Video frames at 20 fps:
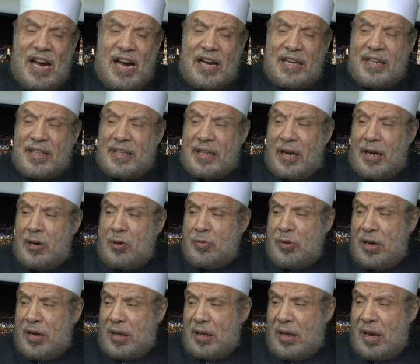أن
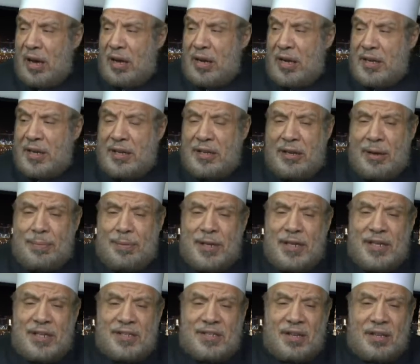رجلا قال
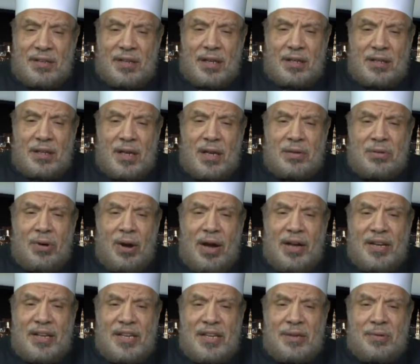للنبي صلى الله
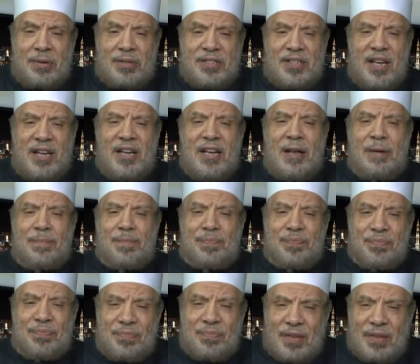عليه وسلم